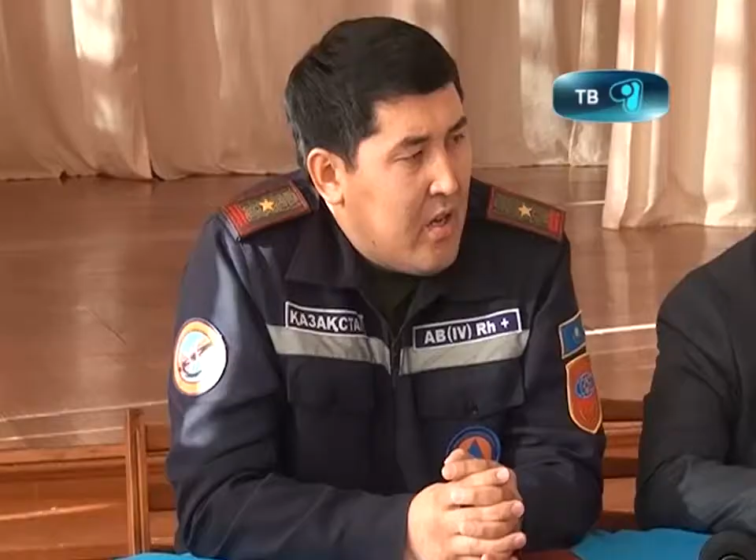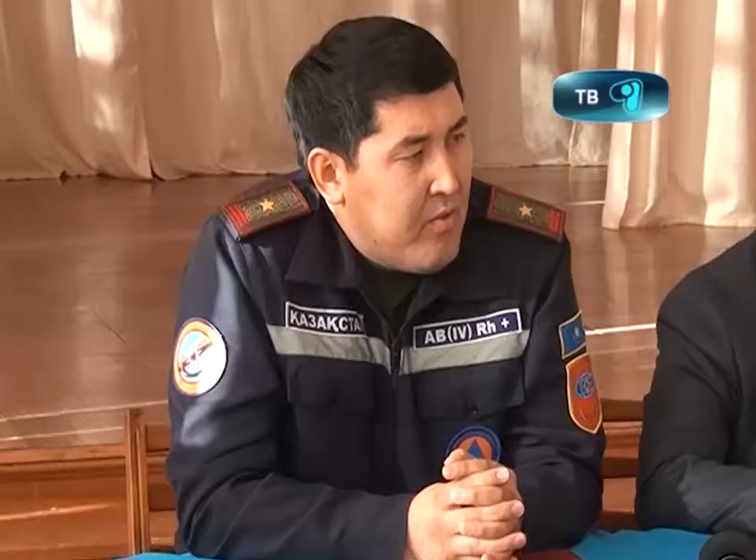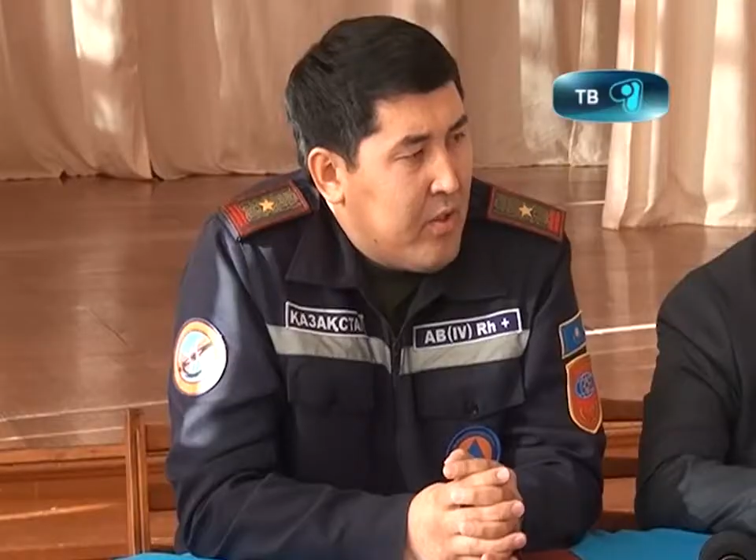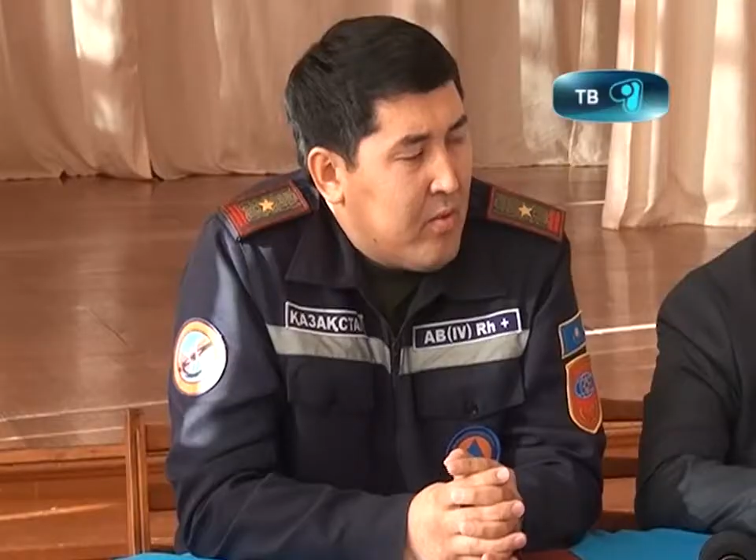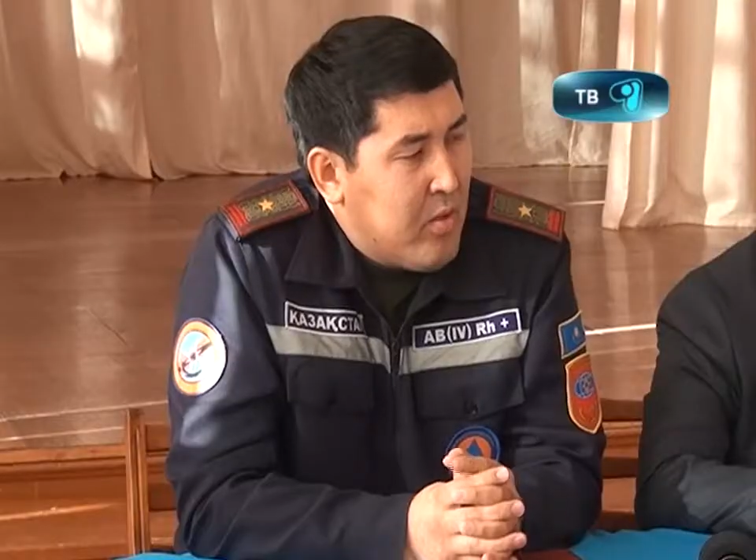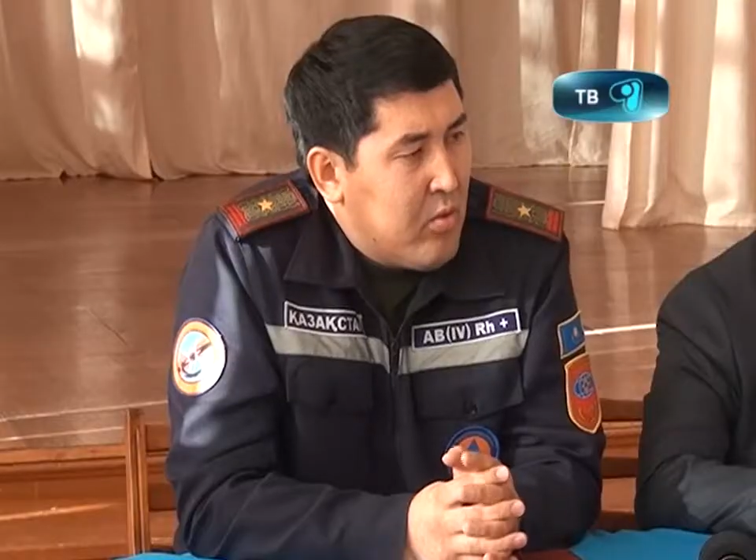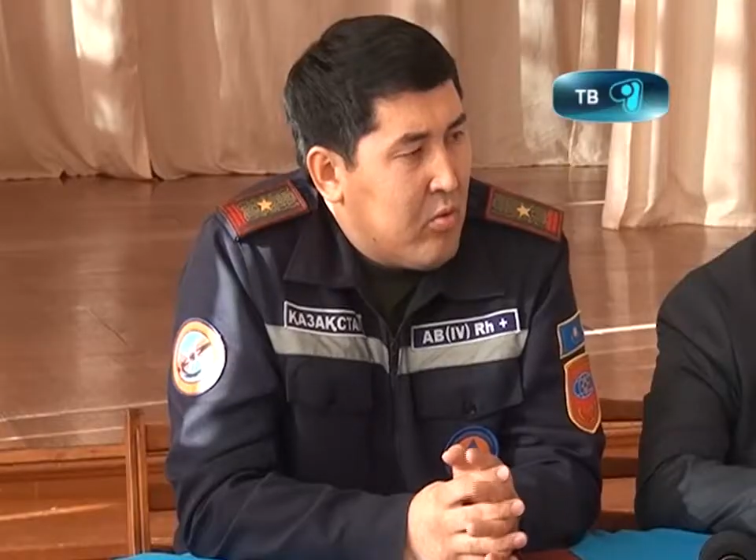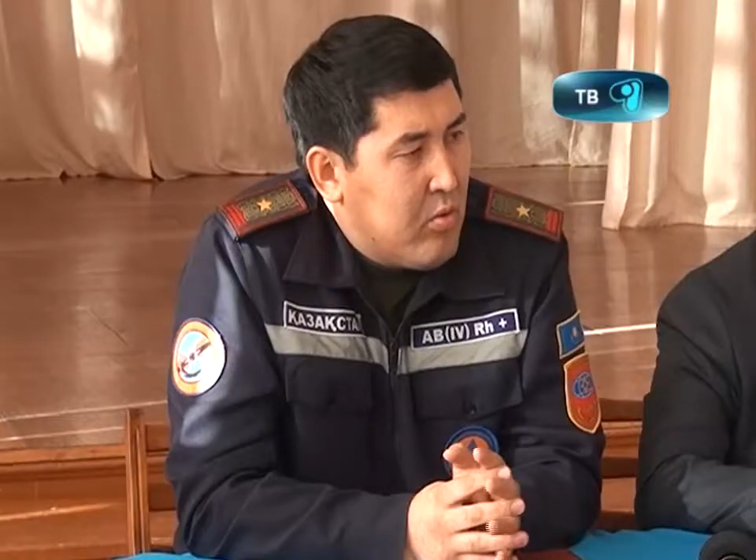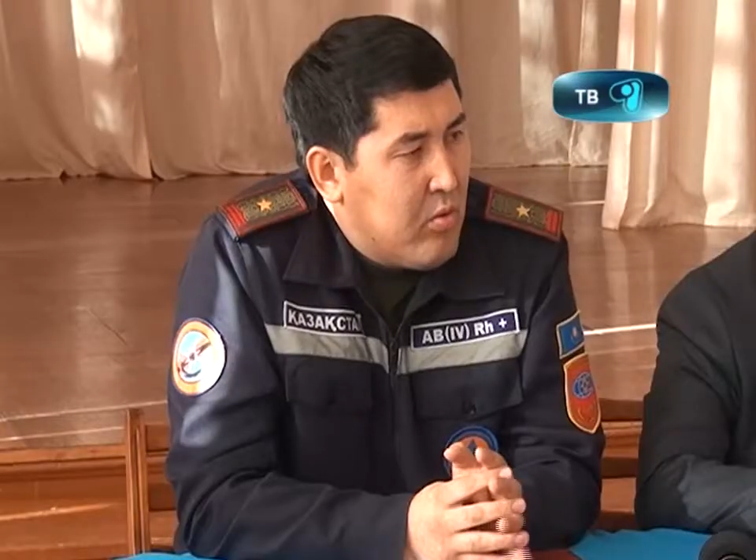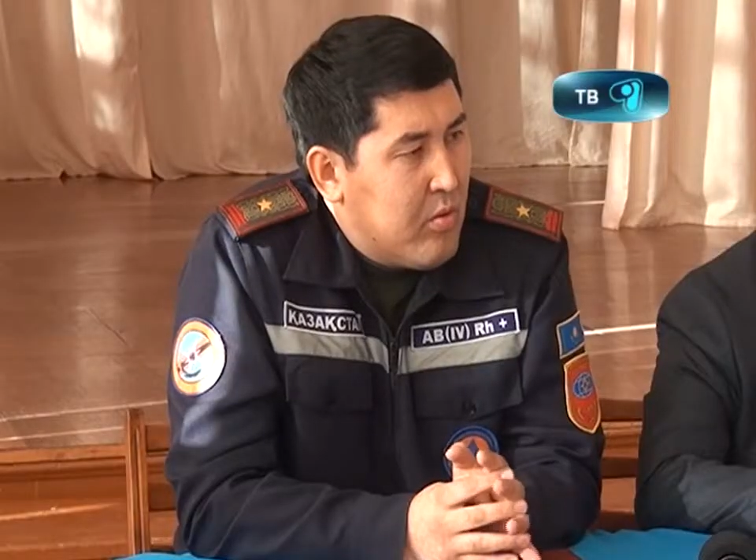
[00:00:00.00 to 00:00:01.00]
В этом
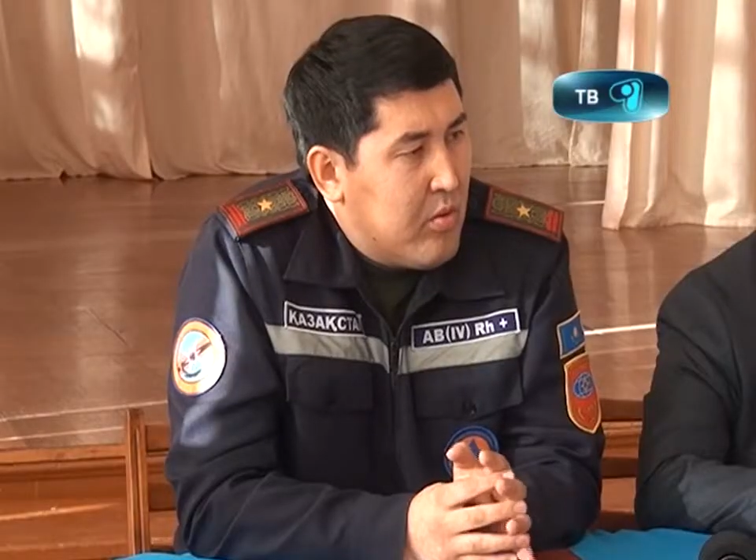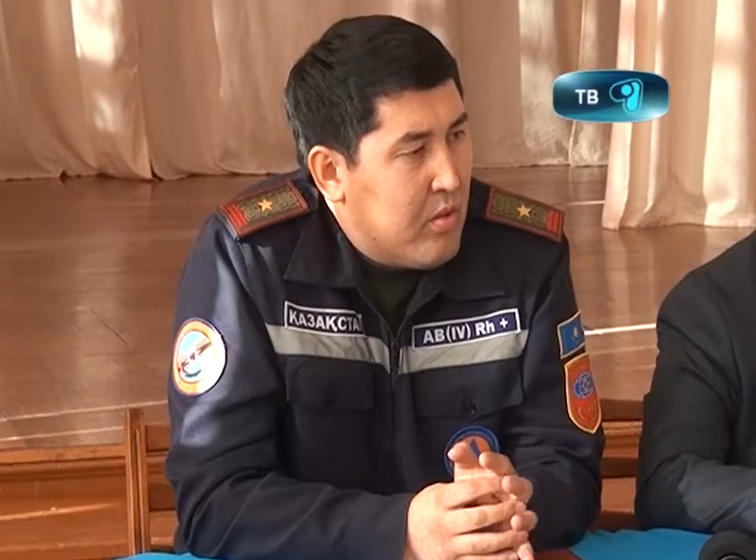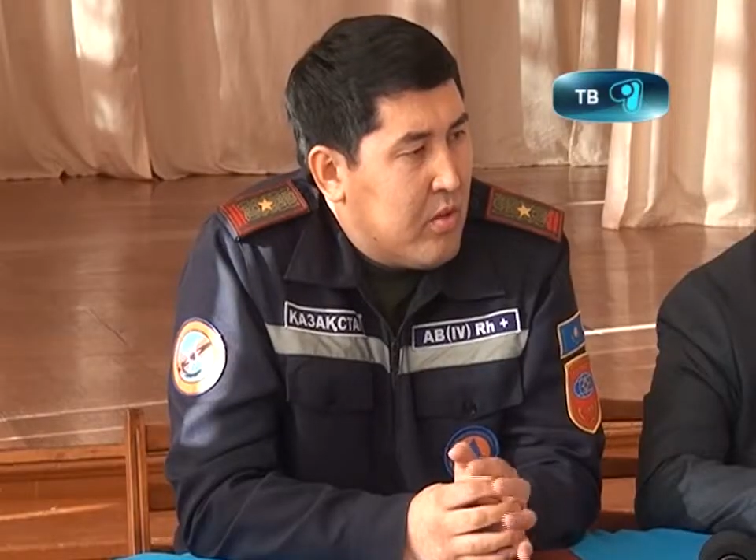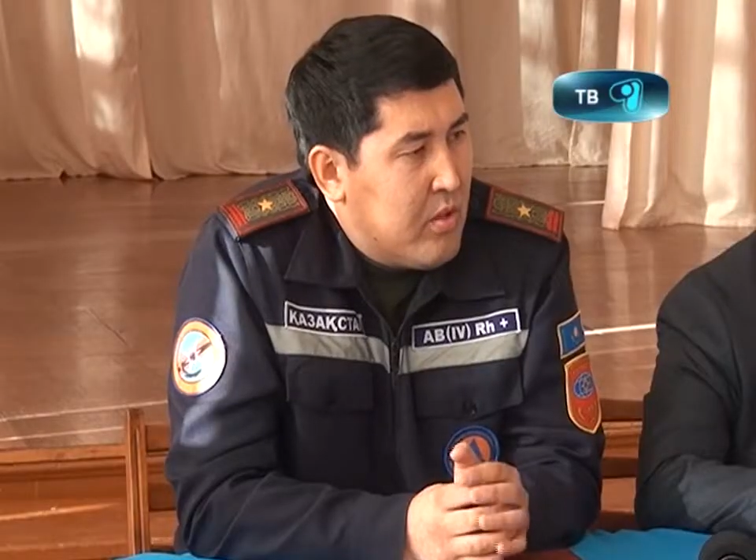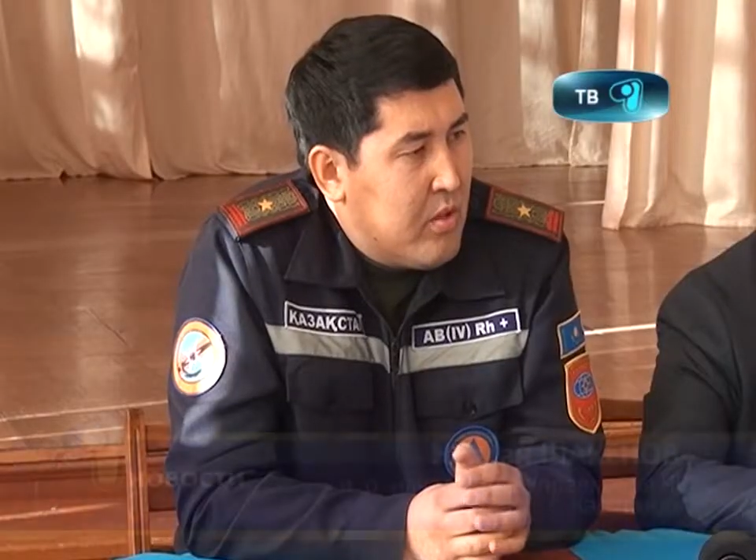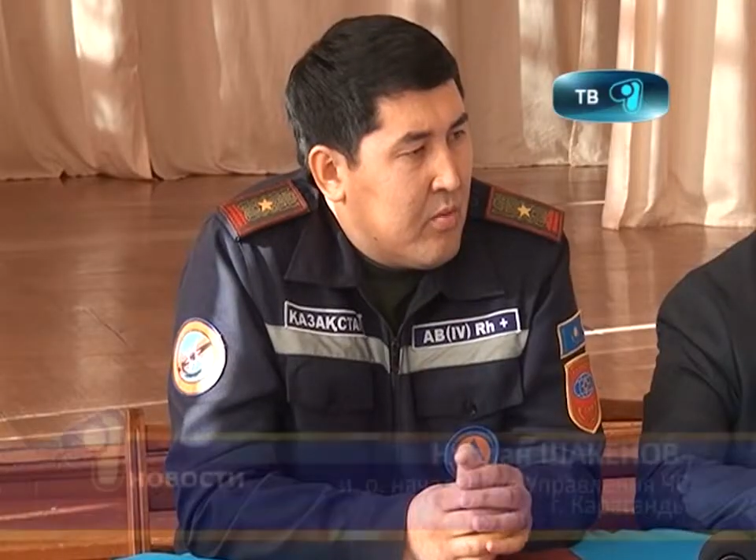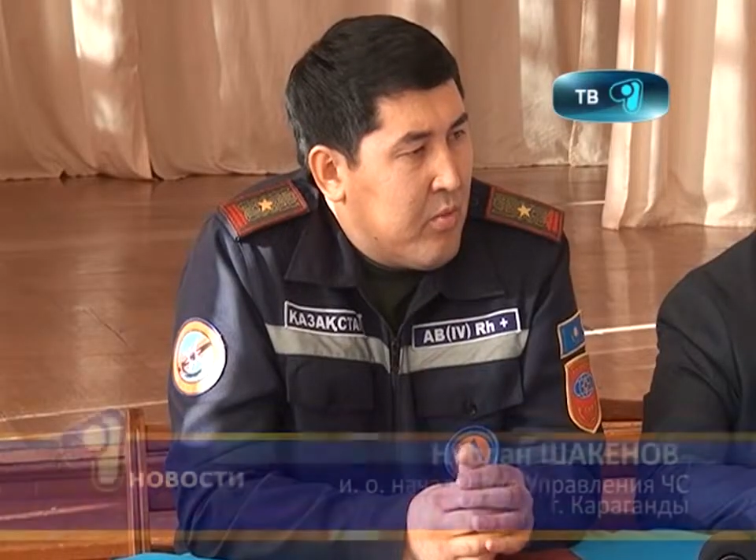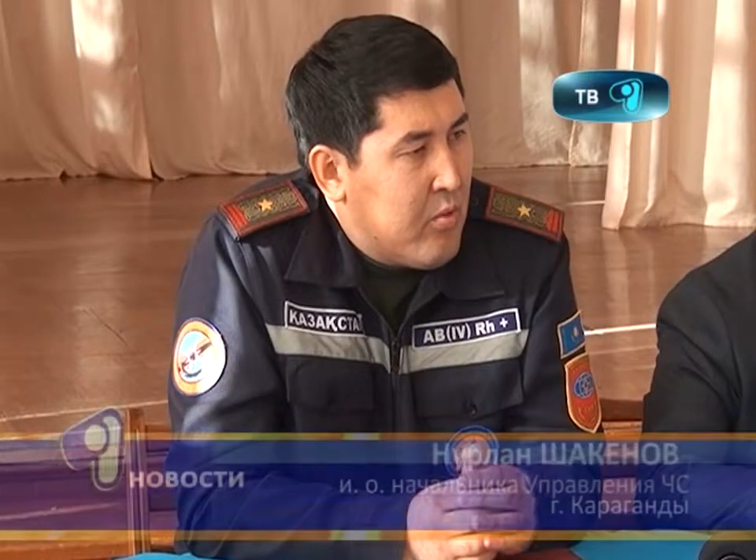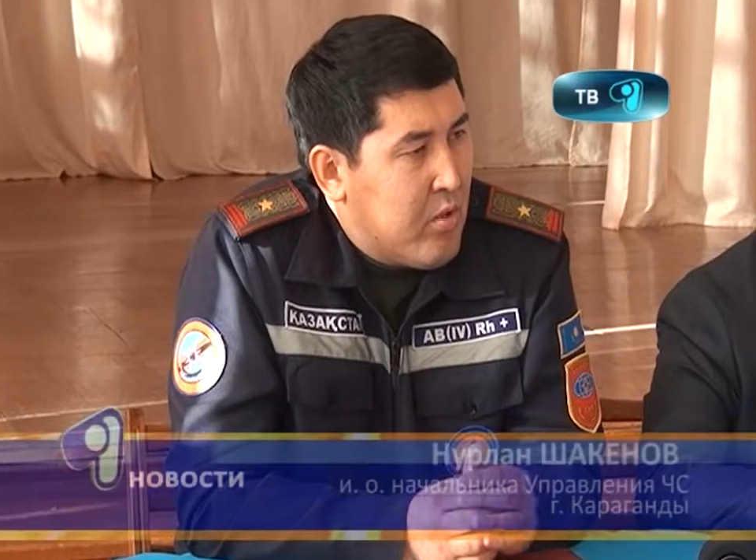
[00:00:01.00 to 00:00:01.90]
году э, под